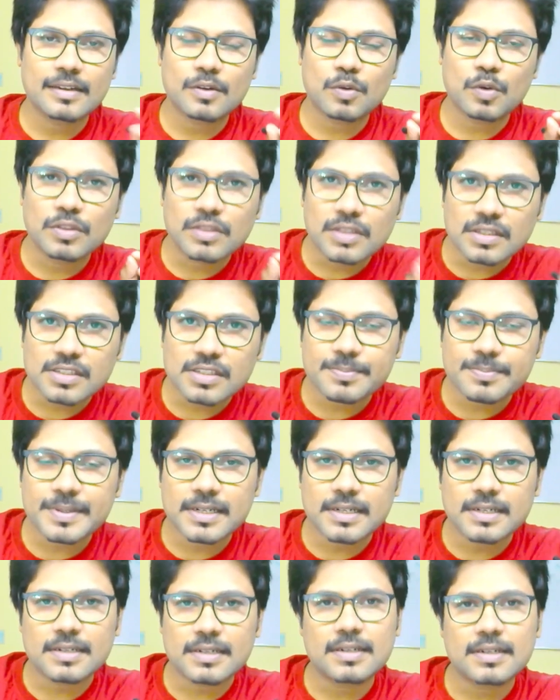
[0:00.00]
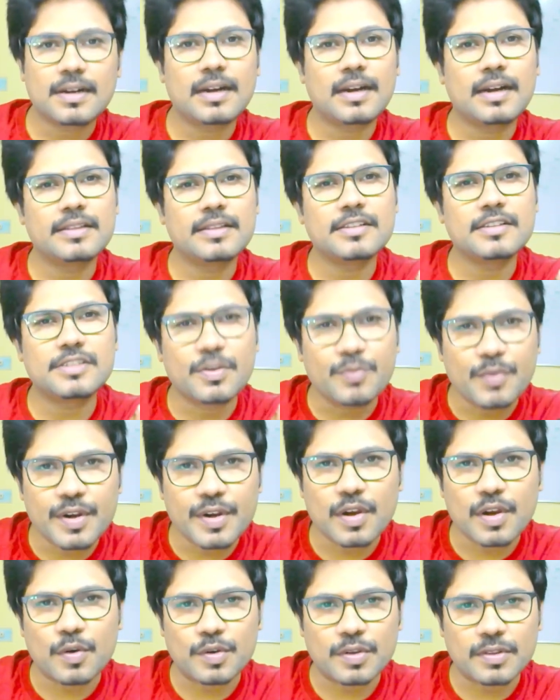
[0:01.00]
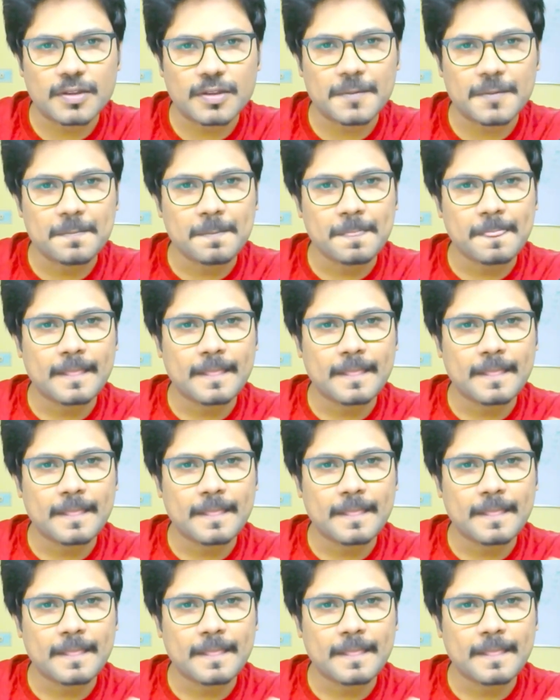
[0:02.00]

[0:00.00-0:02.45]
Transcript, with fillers: కొంత చెప్పినా అది గా ఉంటుంది